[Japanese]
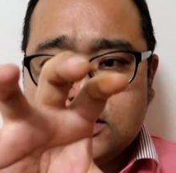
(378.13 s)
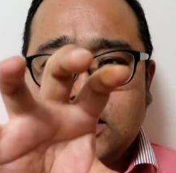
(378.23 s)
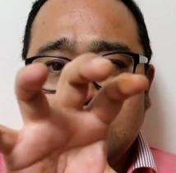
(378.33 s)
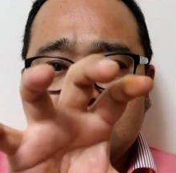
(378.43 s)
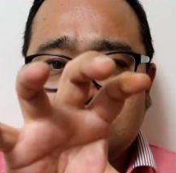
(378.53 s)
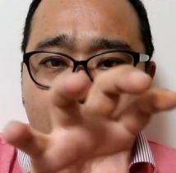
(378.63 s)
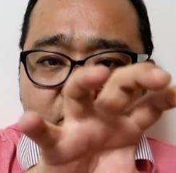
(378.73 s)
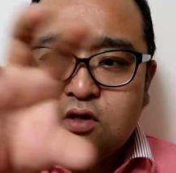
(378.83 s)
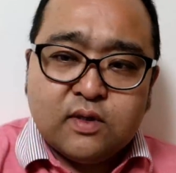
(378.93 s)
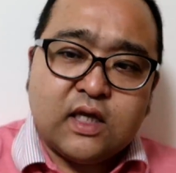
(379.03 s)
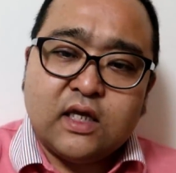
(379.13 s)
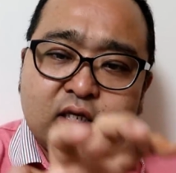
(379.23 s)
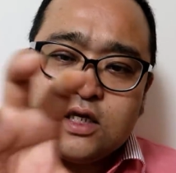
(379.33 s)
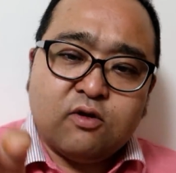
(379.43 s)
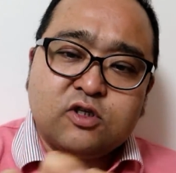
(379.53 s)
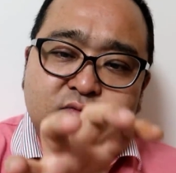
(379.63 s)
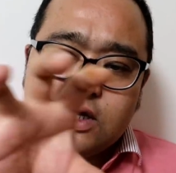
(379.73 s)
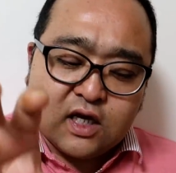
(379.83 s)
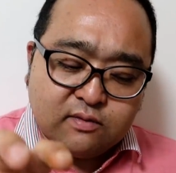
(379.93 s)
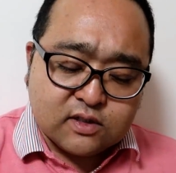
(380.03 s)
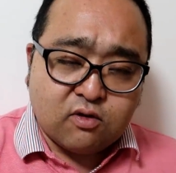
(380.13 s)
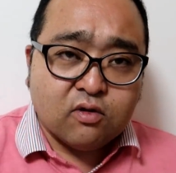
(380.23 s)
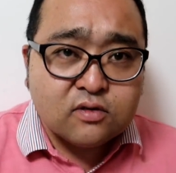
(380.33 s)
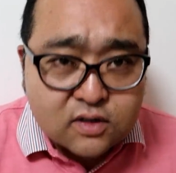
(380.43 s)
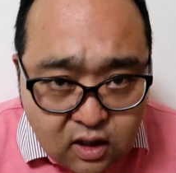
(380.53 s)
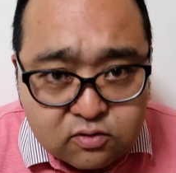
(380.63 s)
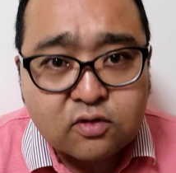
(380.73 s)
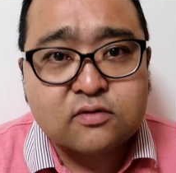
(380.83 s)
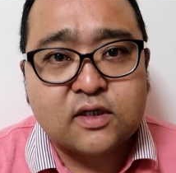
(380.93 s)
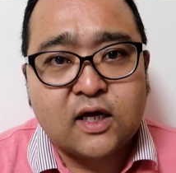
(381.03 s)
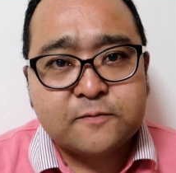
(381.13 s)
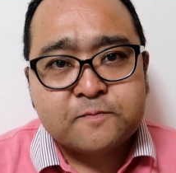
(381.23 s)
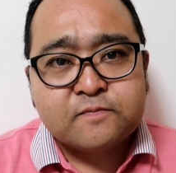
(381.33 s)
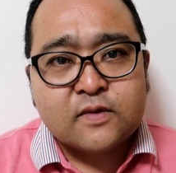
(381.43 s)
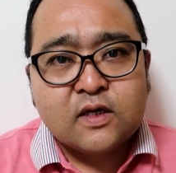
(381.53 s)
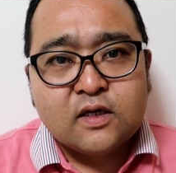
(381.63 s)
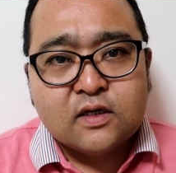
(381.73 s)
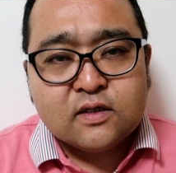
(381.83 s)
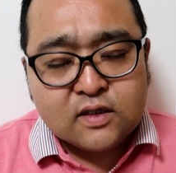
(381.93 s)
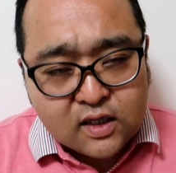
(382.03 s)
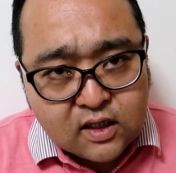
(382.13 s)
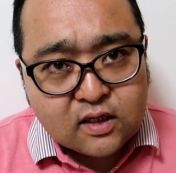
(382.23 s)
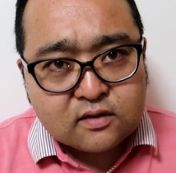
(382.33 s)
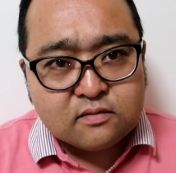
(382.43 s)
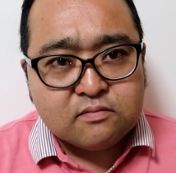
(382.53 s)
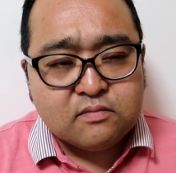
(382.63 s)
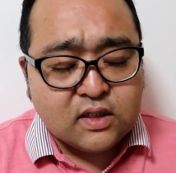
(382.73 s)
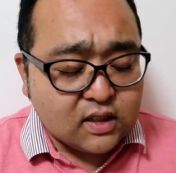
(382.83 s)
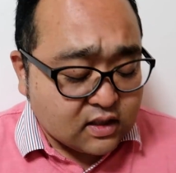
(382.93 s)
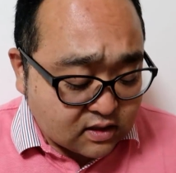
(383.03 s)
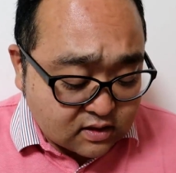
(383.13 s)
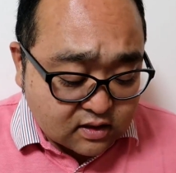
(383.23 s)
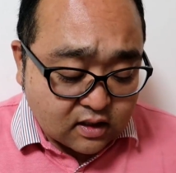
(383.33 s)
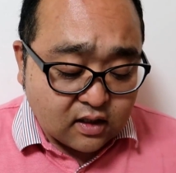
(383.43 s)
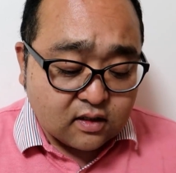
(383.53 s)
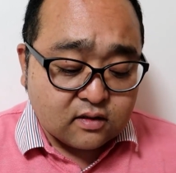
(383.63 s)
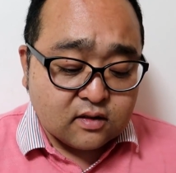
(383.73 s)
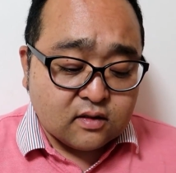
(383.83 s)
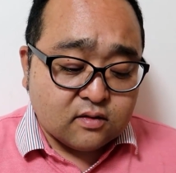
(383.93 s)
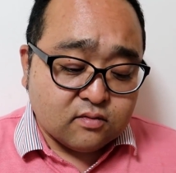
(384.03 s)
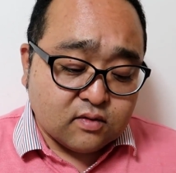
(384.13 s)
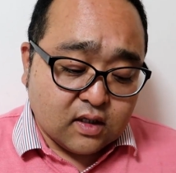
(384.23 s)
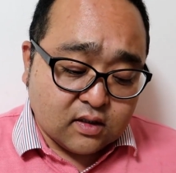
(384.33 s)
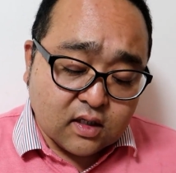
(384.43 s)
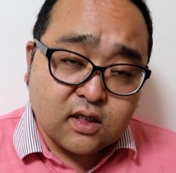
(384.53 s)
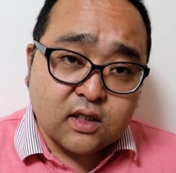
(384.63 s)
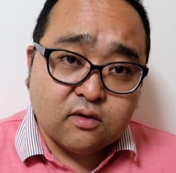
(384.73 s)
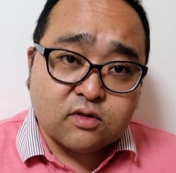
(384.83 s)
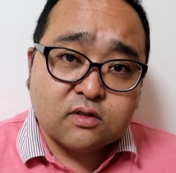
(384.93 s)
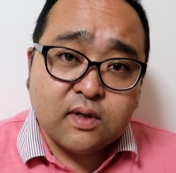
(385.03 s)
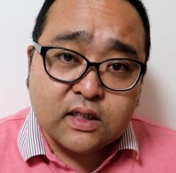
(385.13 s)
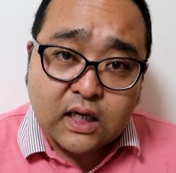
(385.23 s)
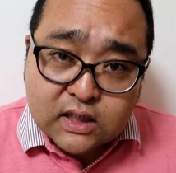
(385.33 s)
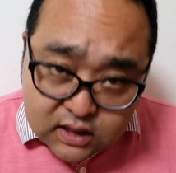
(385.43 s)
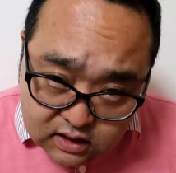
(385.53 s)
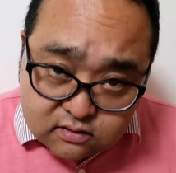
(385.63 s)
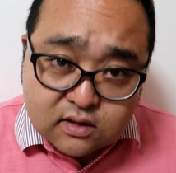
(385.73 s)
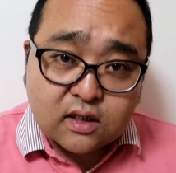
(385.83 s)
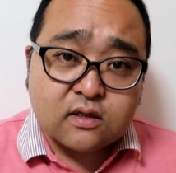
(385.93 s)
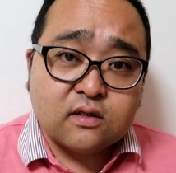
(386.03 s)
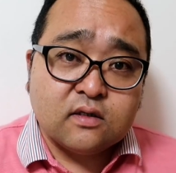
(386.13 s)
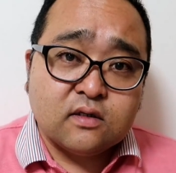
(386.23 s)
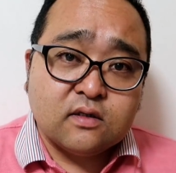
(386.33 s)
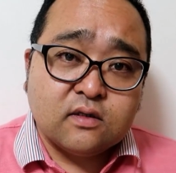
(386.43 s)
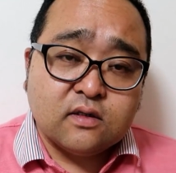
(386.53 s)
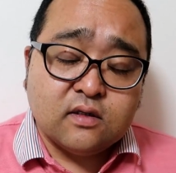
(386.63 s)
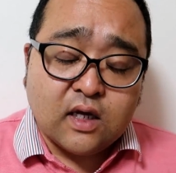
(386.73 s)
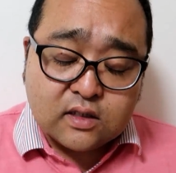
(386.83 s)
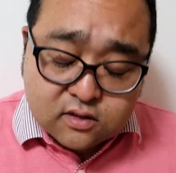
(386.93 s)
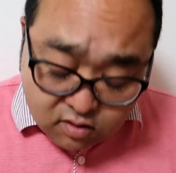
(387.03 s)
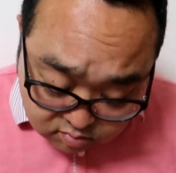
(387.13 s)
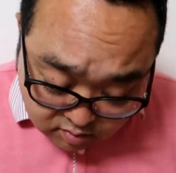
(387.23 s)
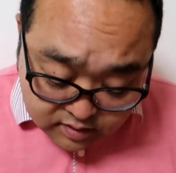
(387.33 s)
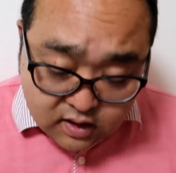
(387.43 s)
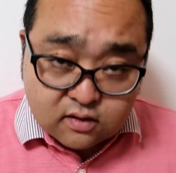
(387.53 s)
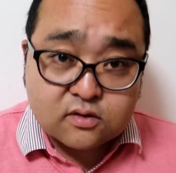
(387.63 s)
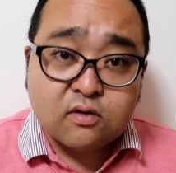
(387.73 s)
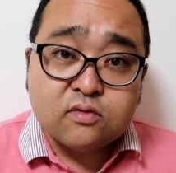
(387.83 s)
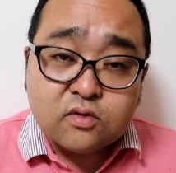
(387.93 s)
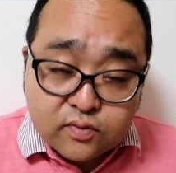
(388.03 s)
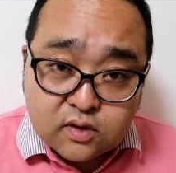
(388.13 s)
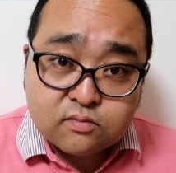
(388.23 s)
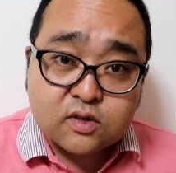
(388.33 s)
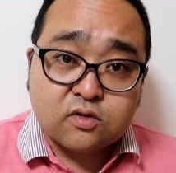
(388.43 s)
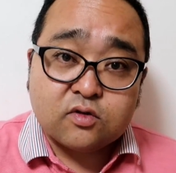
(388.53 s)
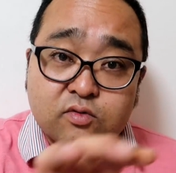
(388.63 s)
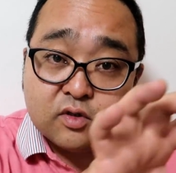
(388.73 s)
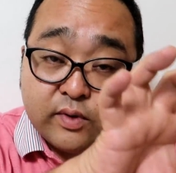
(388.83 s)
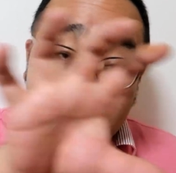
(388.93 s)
でその後にまた演劇お芝居がありますこんなお得なね見に行って演劇お芝居だけじゃなくて落語も見れるショートフィルムショートフィルム